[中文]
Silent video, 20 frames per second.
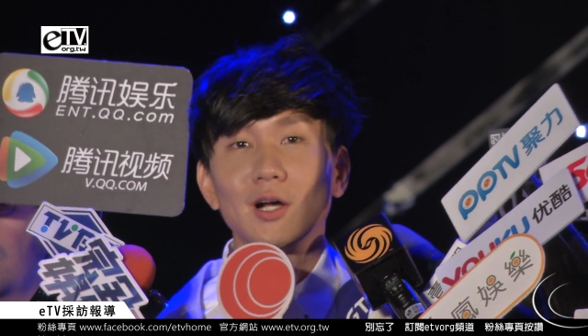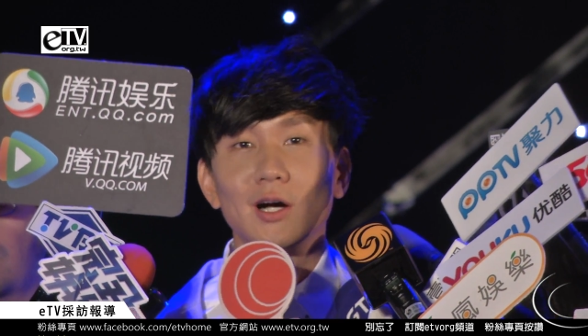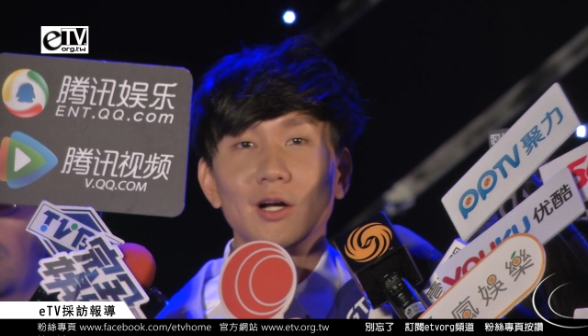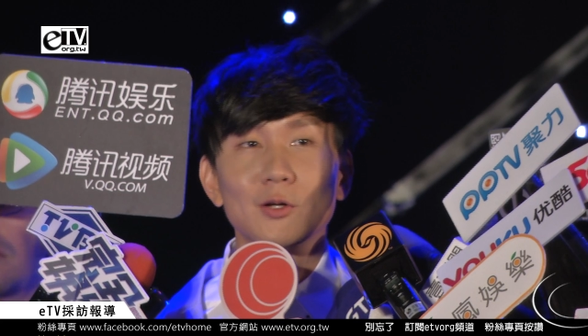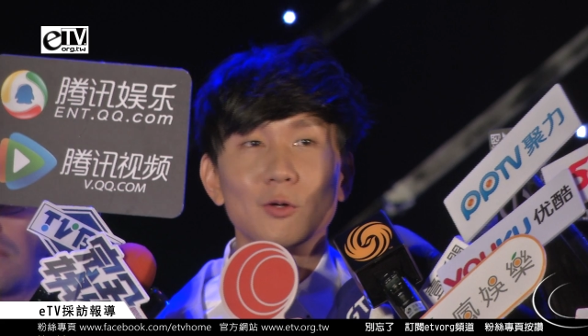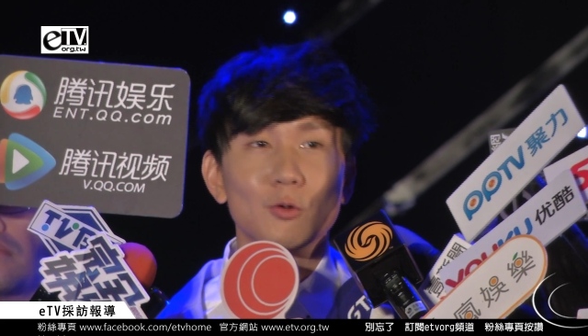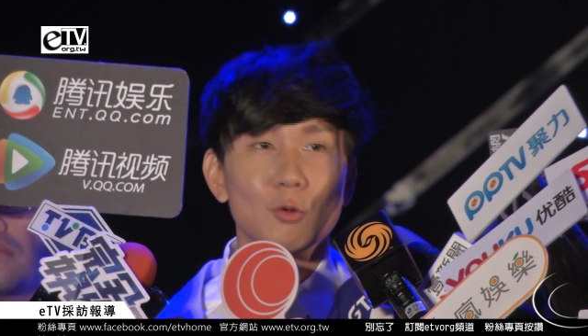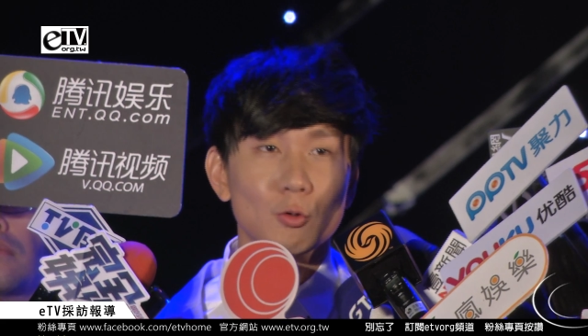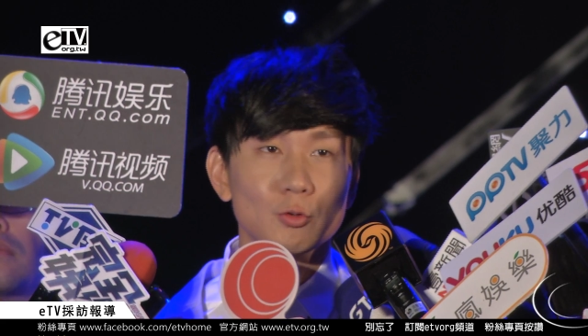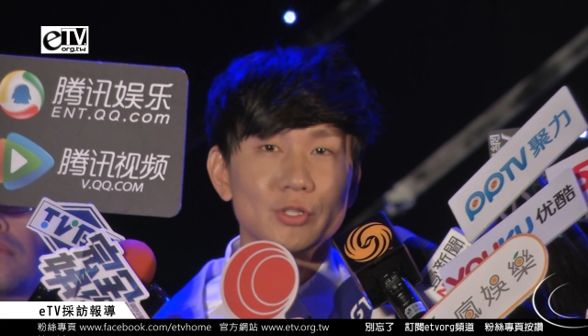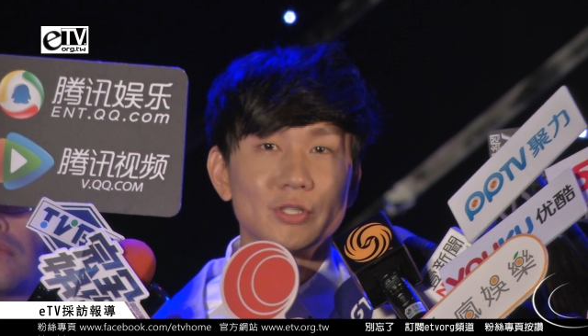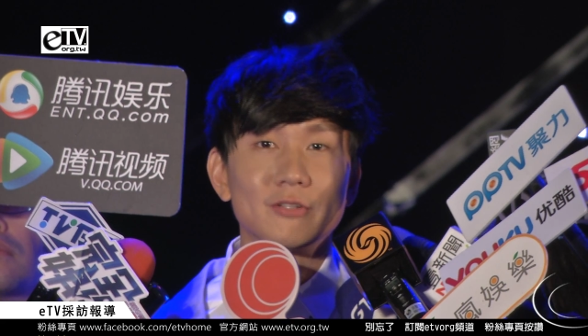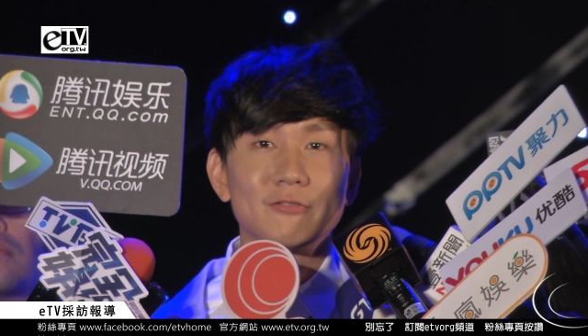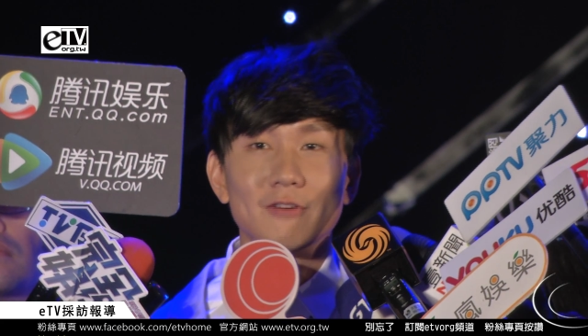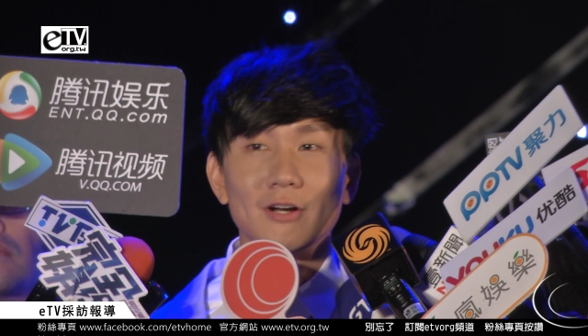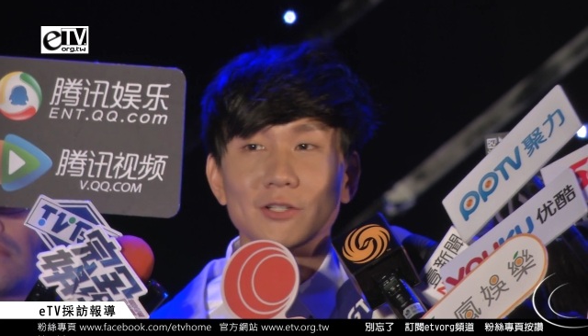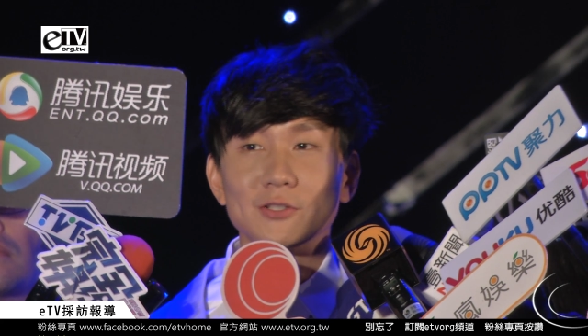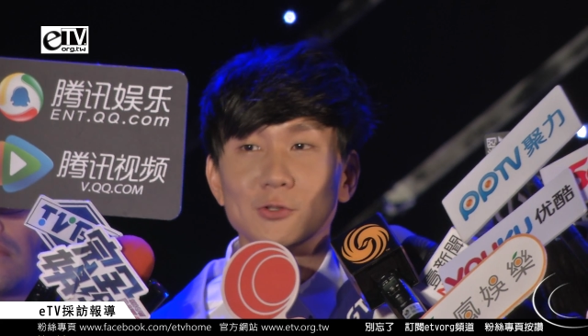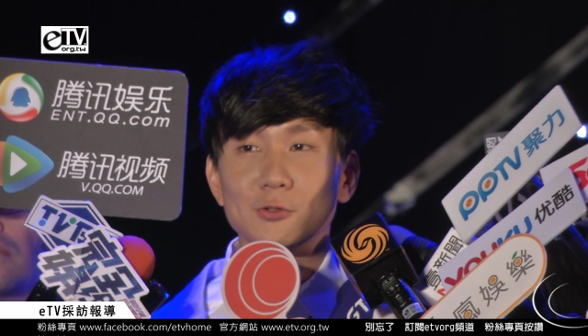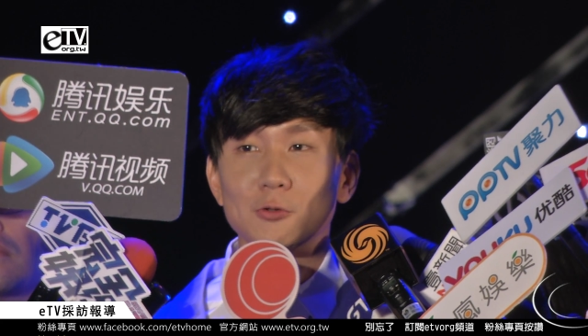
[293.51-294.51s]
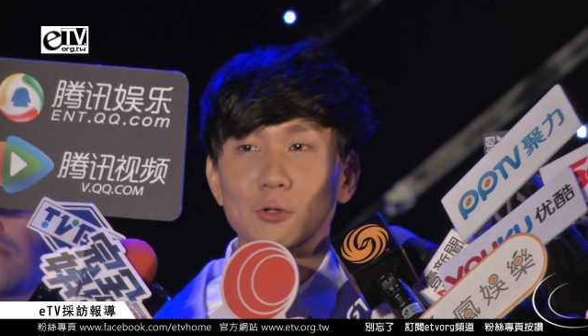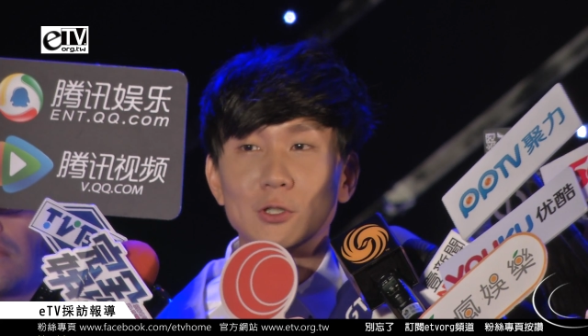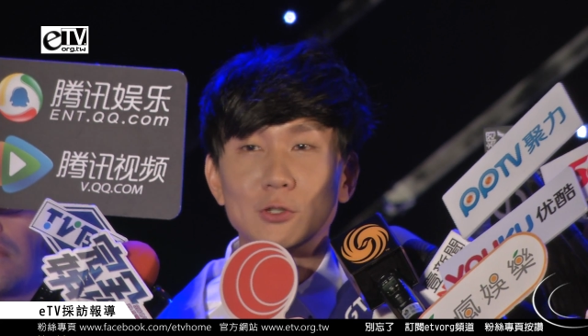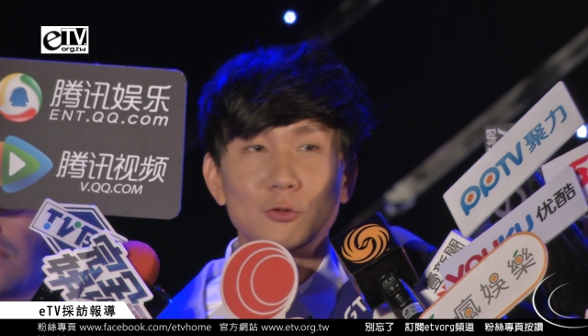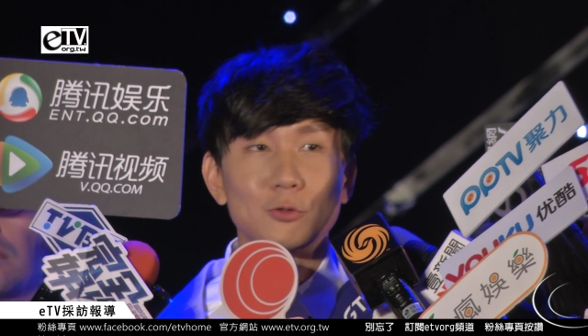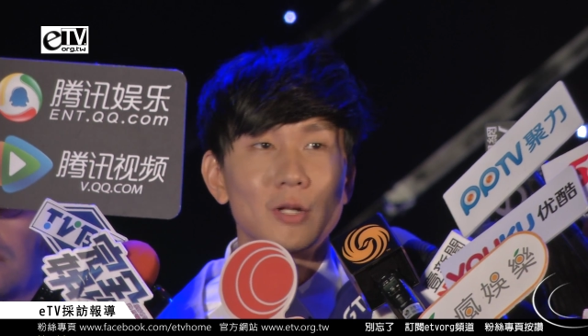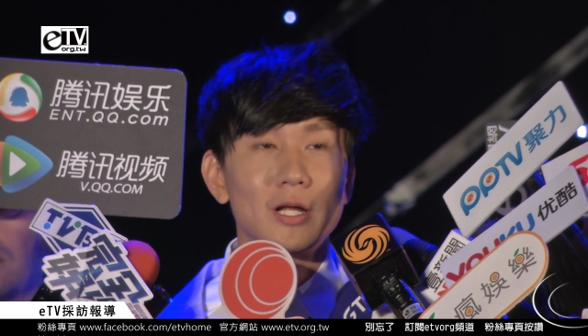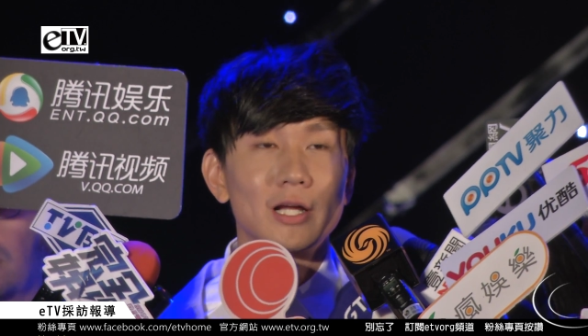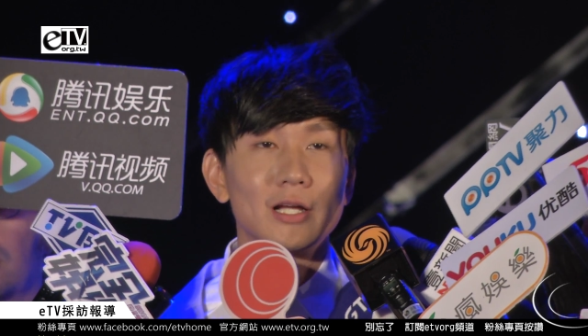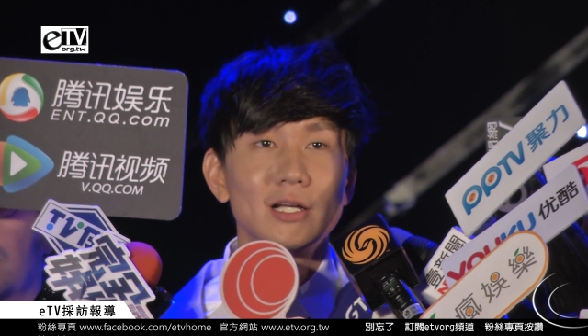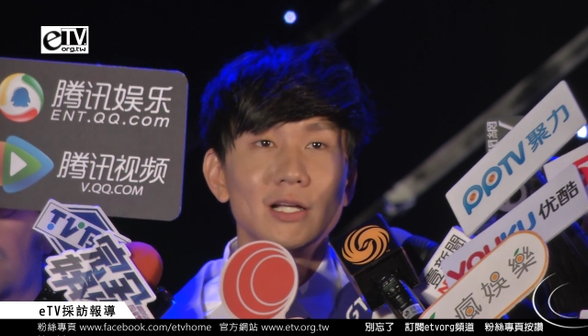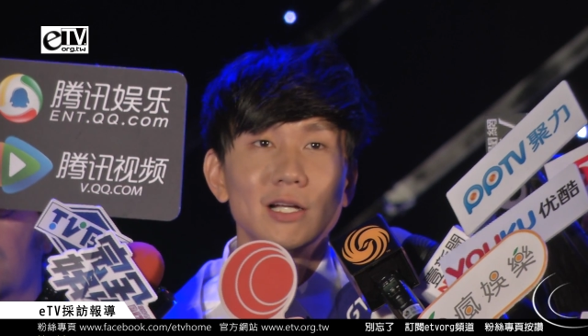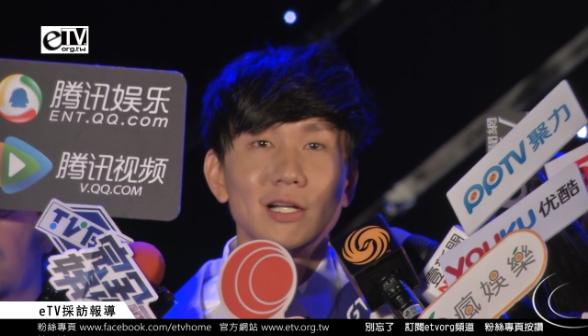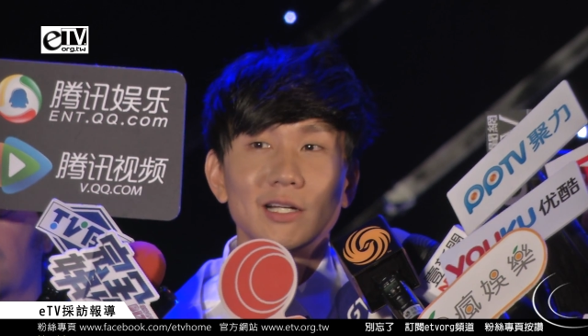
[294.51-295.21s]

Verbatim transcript: 啊，用口琴的方式吹出来。